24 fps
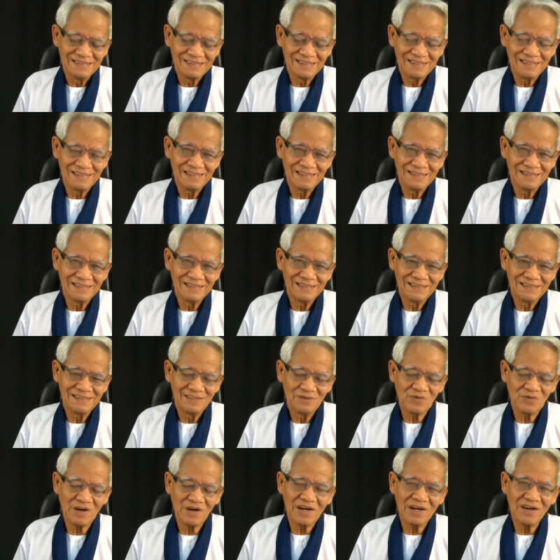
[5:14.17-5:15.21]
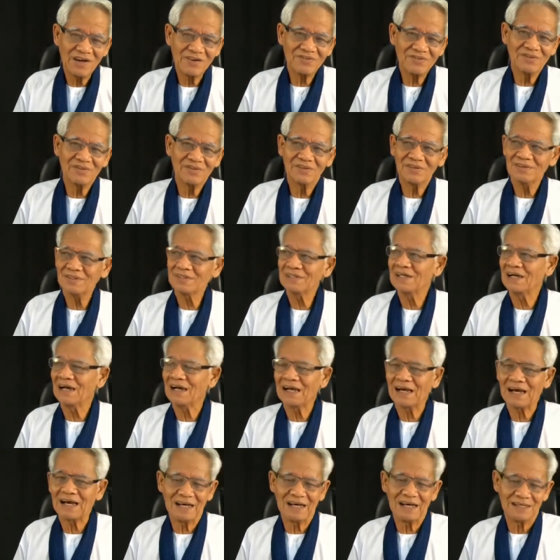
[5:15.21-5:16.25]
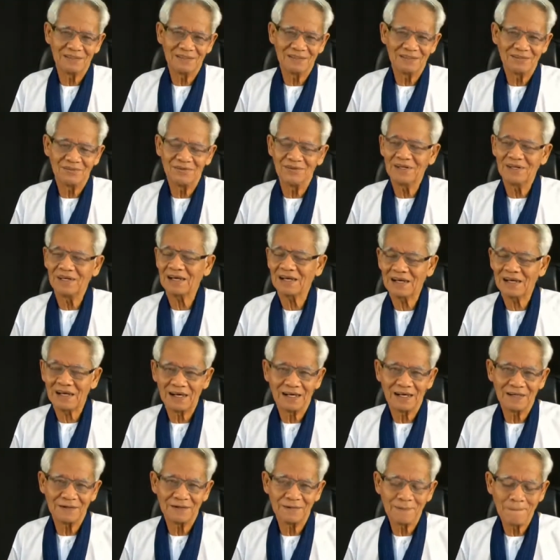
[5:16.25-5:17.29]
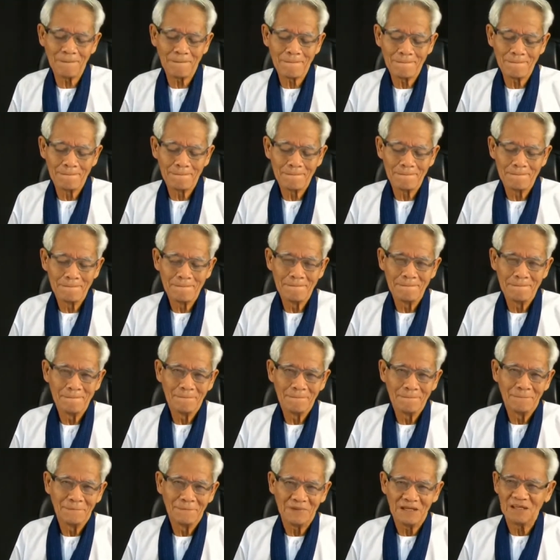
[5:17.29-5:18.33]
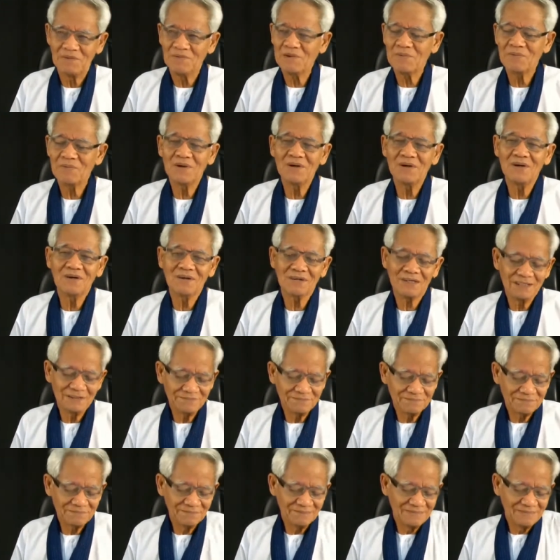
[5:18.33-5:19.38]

นะไวรัสก็คืออากาศอยู่ในอากาศหนีไม่พ้นหรอกครับ